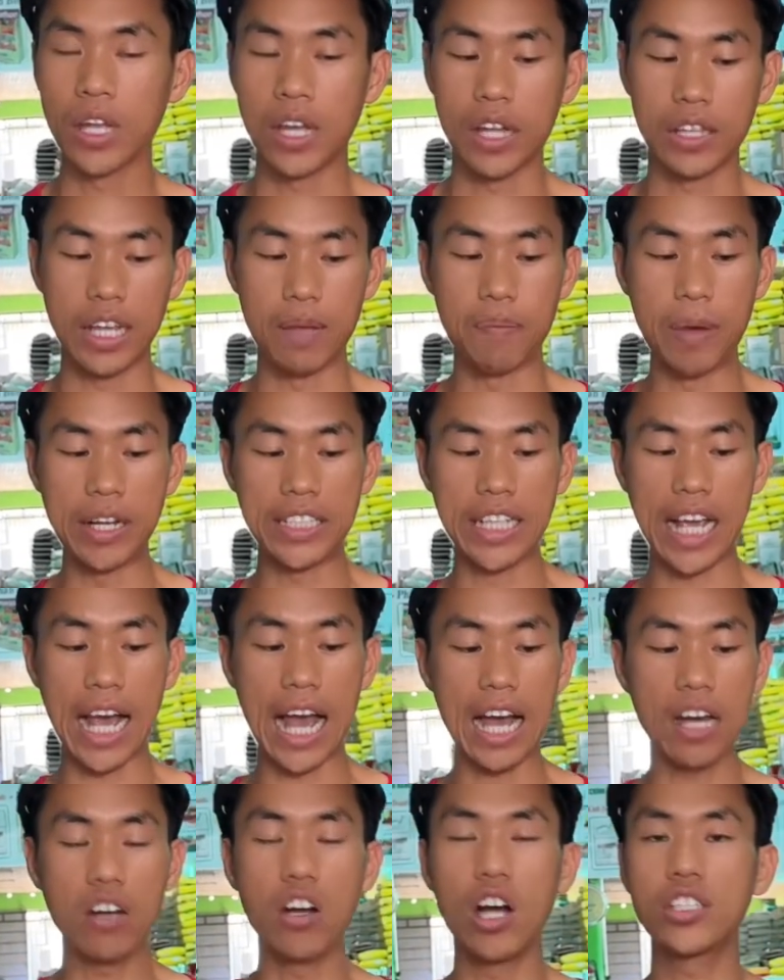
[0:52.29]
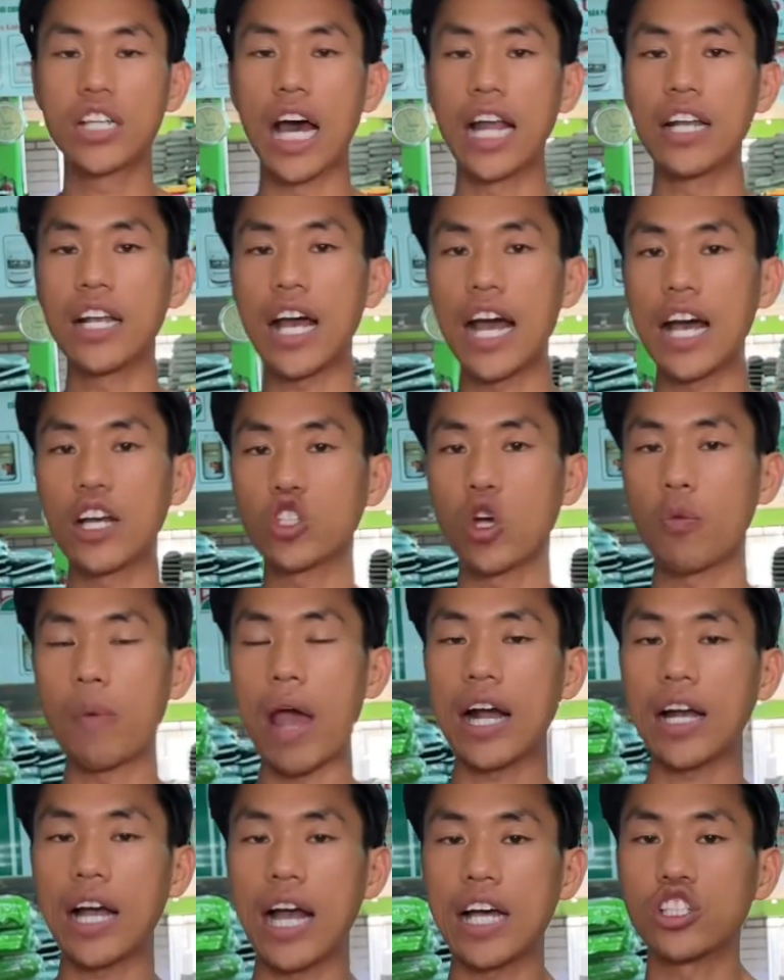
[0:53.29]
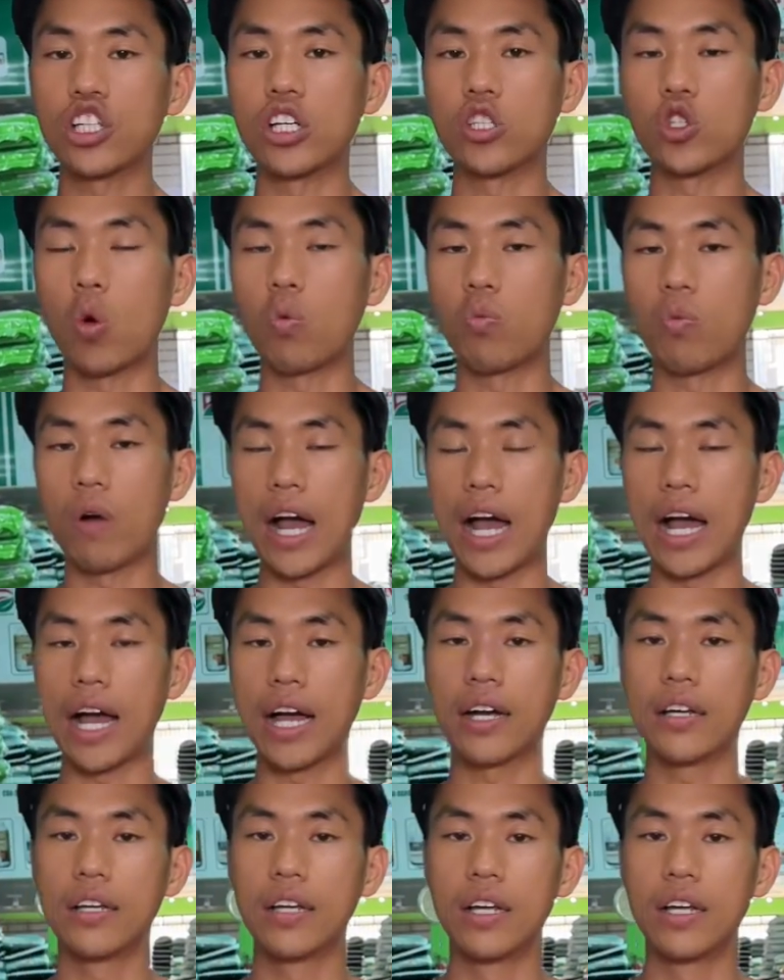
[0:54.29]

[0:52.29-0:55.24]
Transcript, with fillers: thì mình sẽ hướng dẫn à, cho bác à, sử dụng à,